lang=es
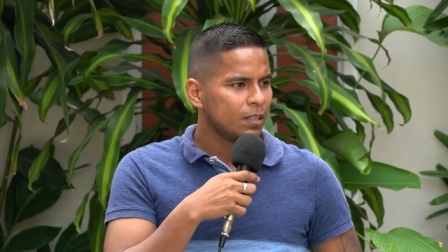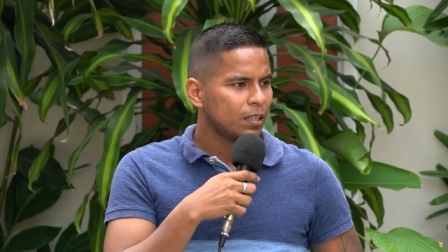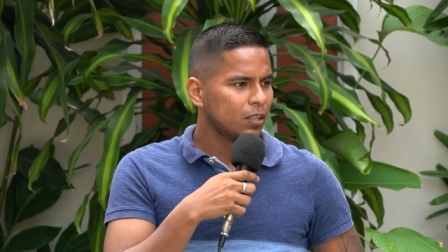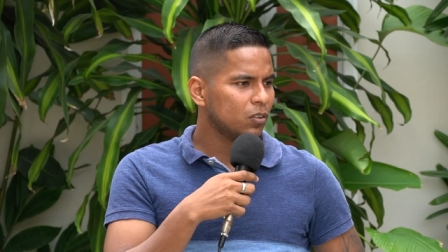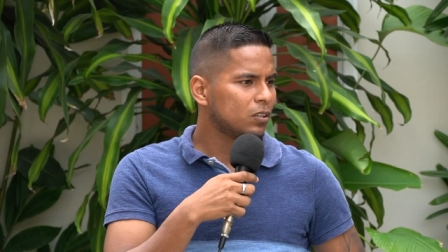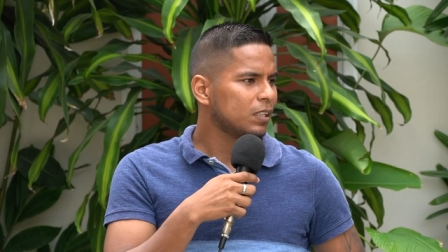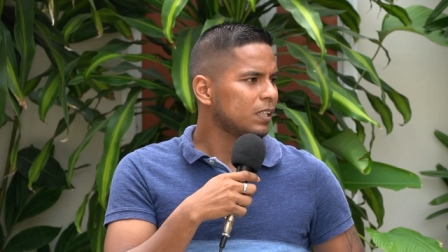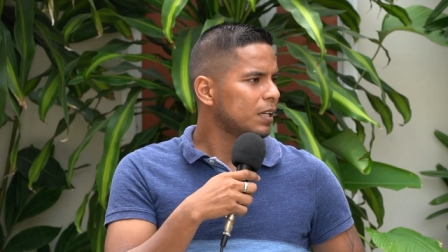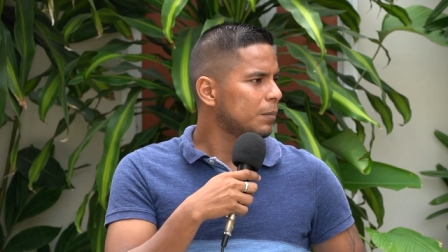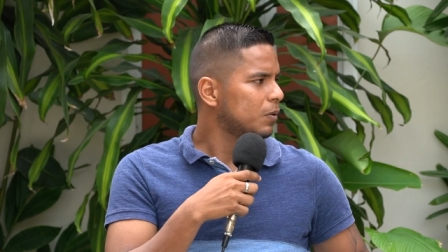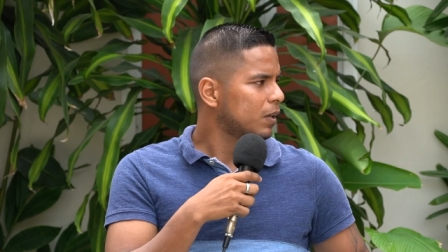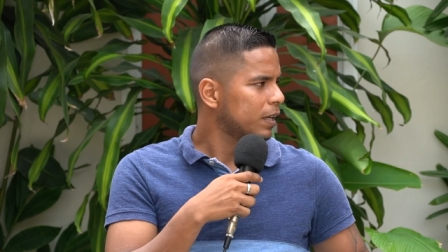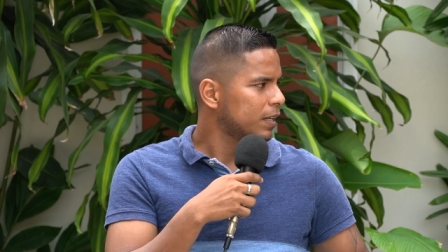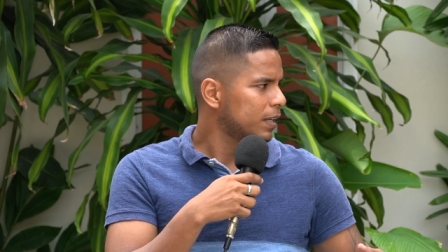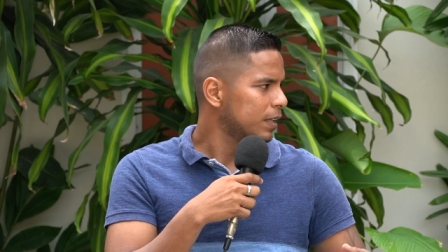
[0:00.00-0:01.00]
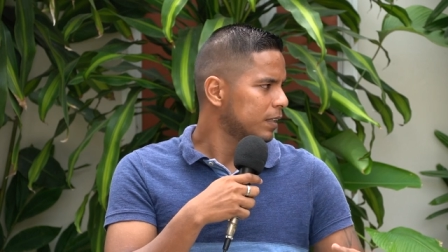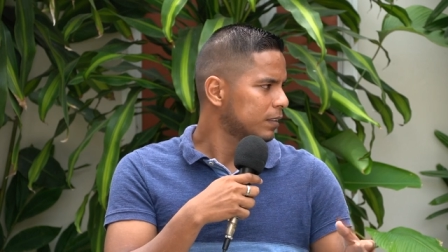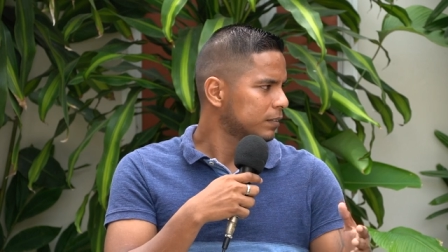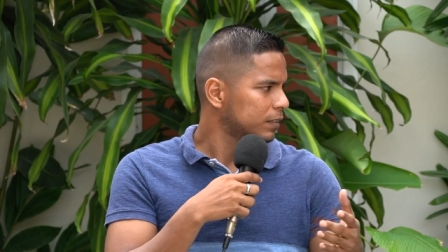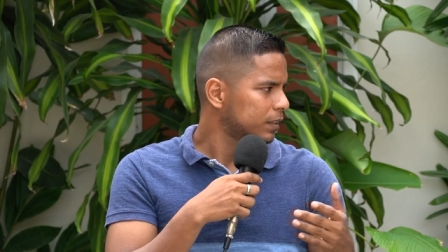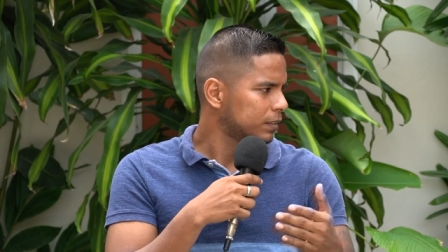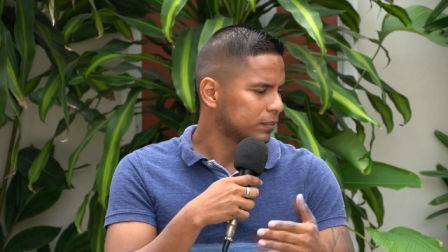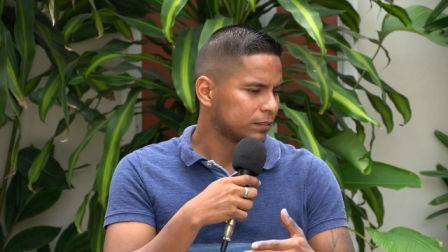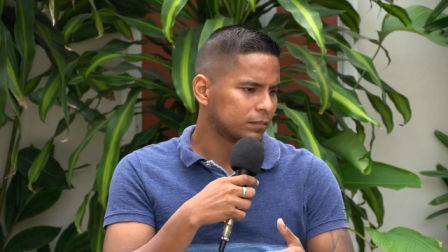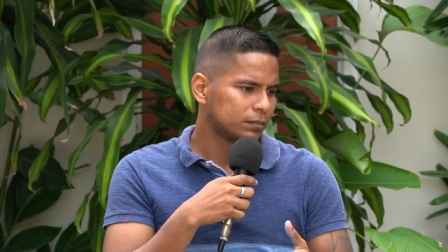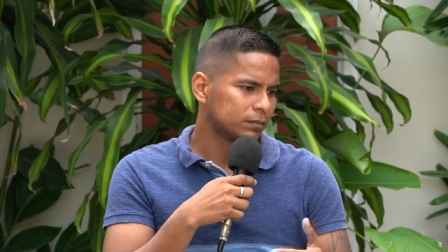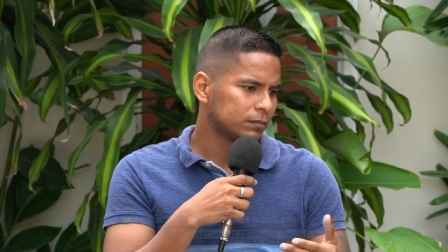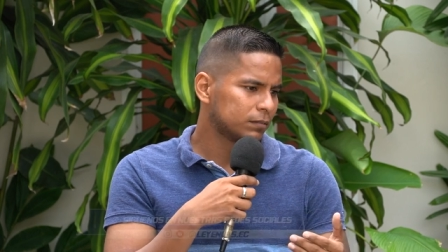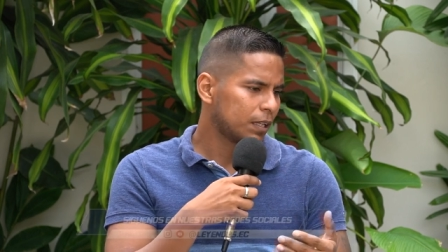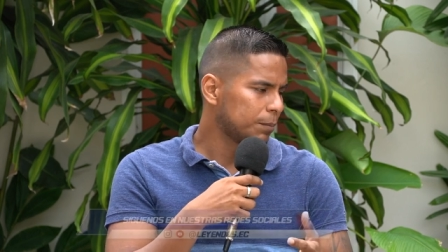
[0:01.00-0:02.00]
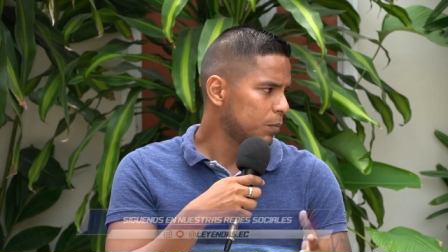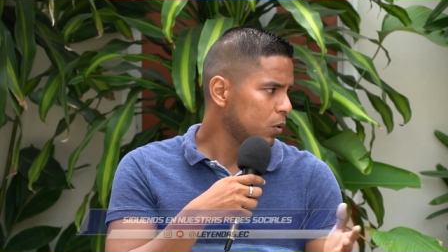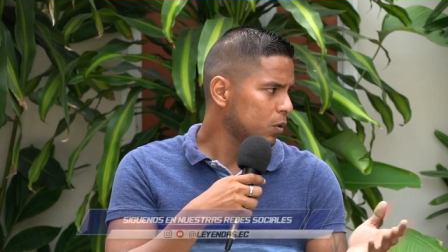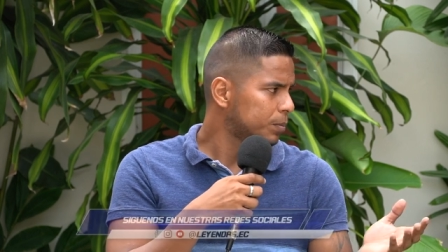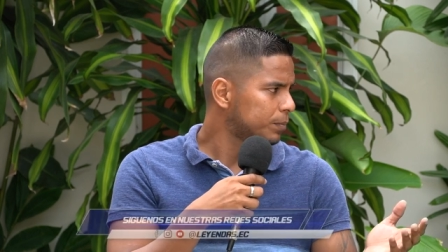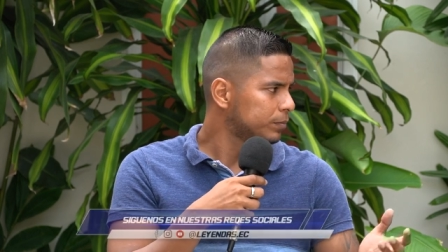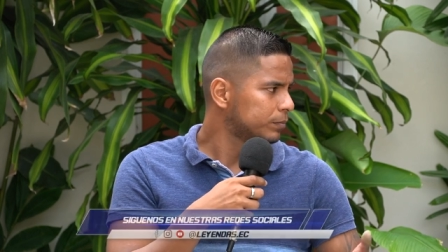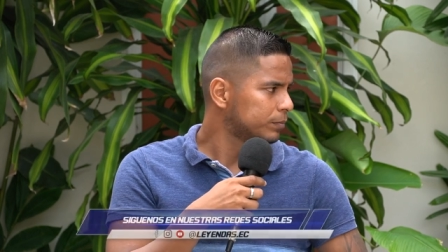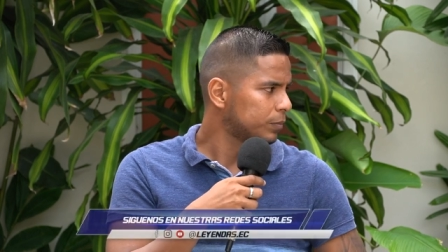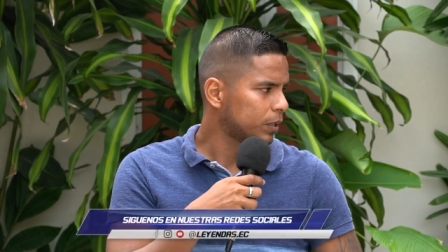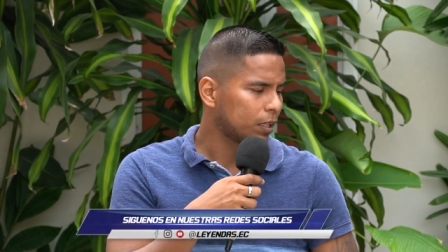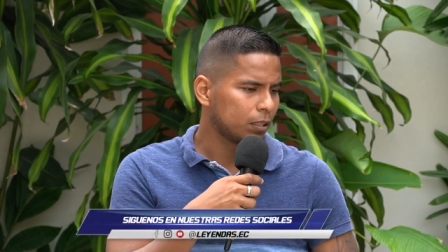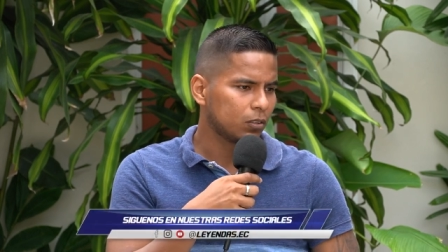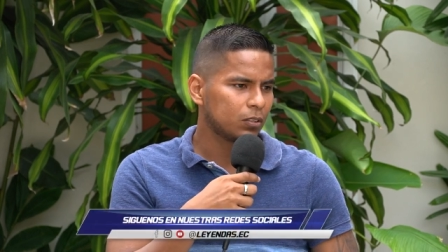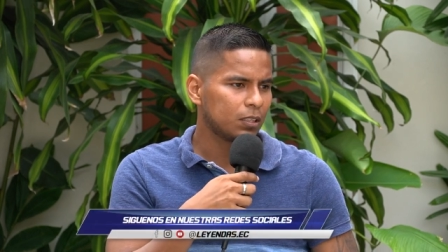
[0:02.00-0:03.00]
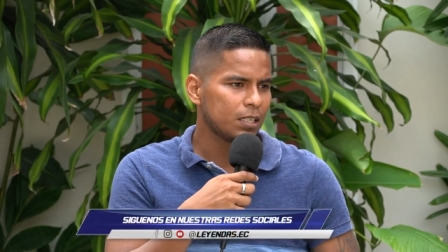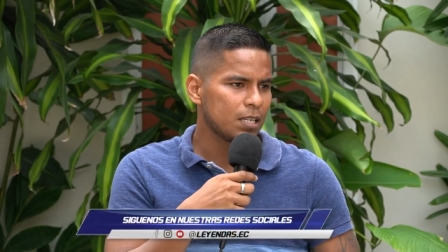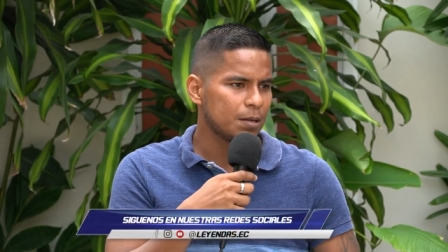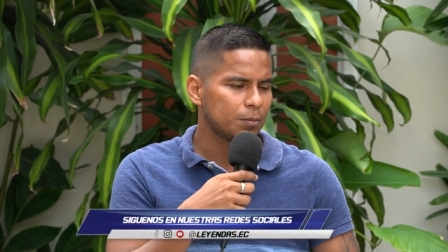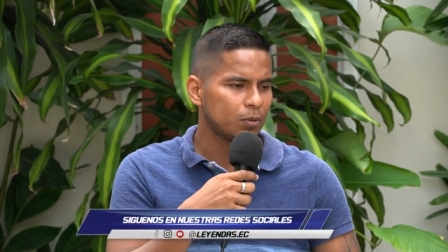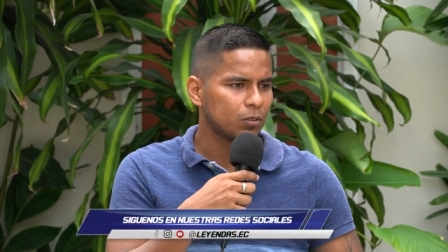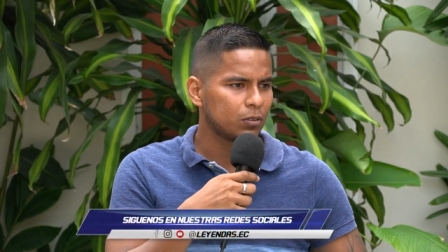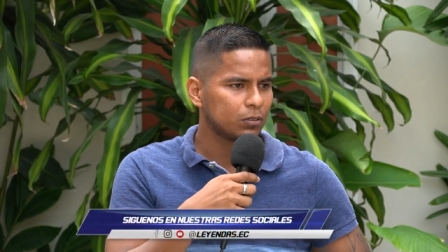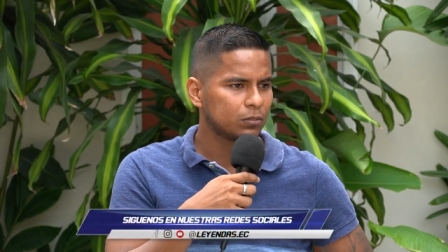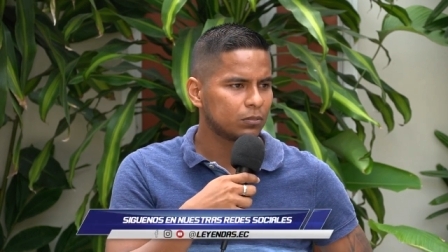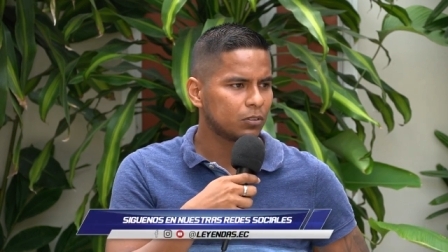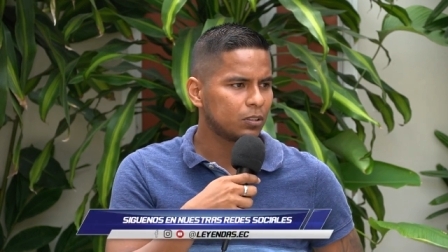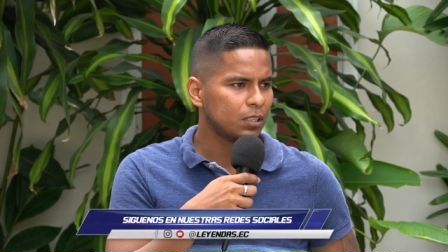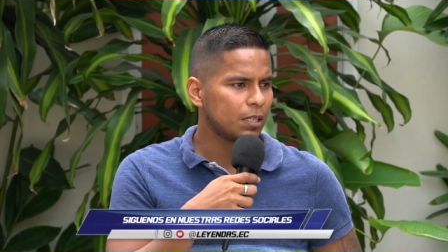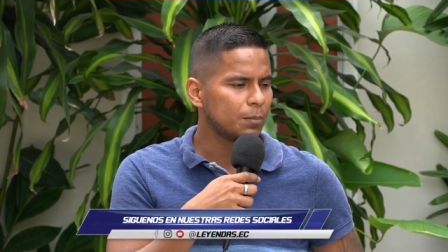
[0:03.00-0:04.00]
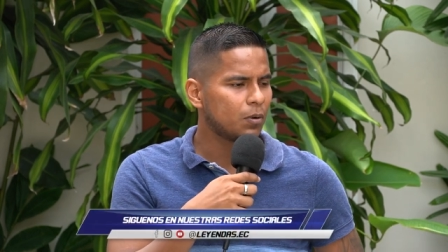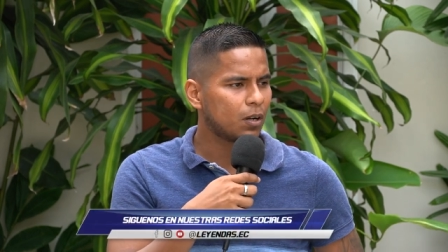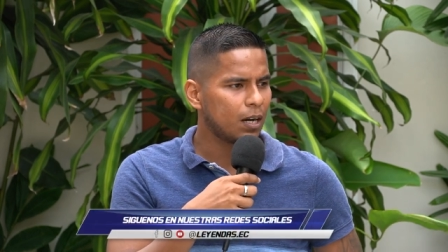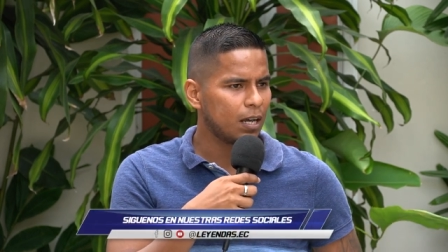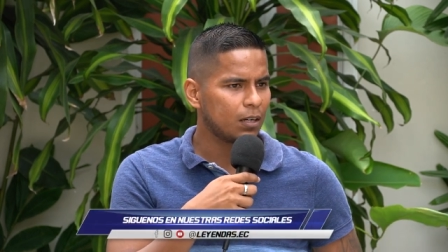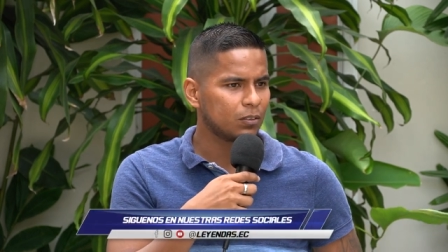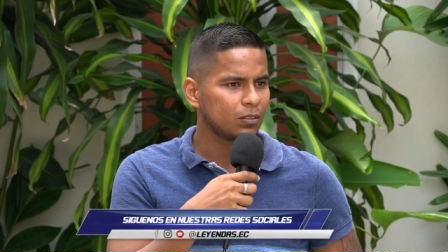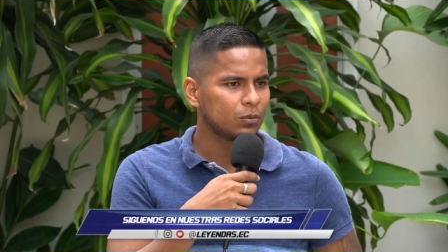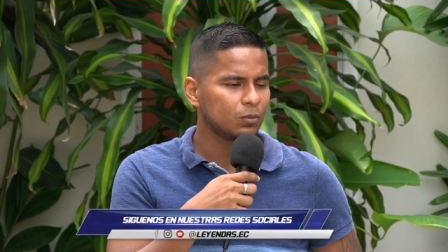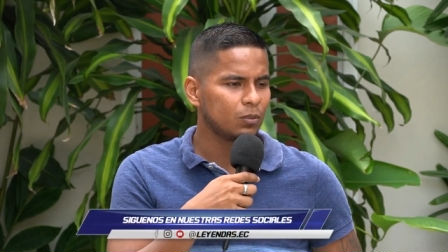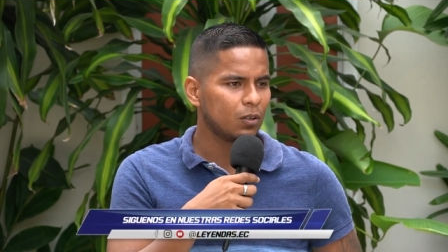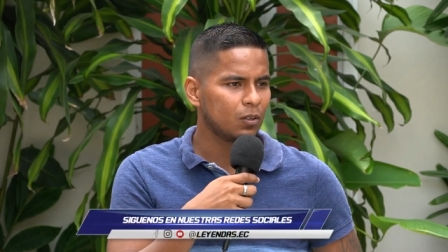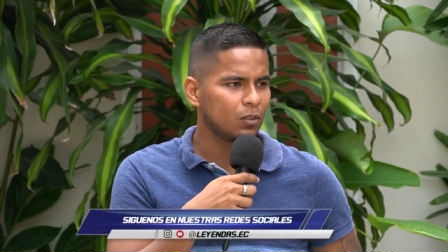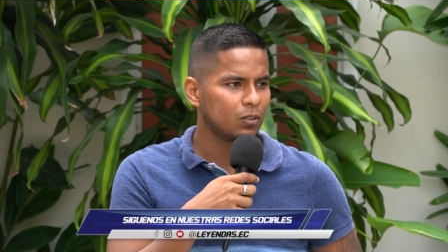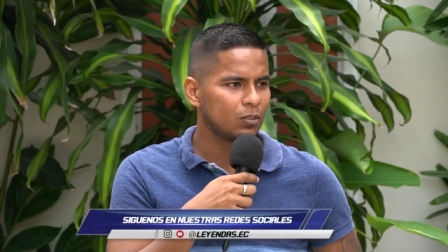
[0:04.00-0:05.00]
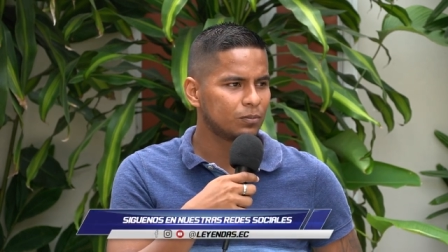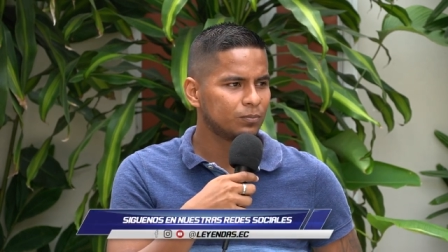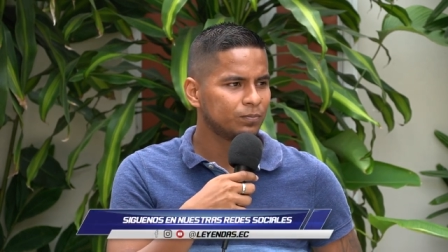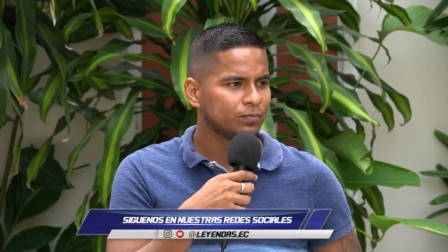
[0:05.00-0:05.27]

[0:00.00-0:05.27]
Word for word: Y nos teníamos que ir en, bus, porque no teníamos, no teníamos carro ninguno de los dos.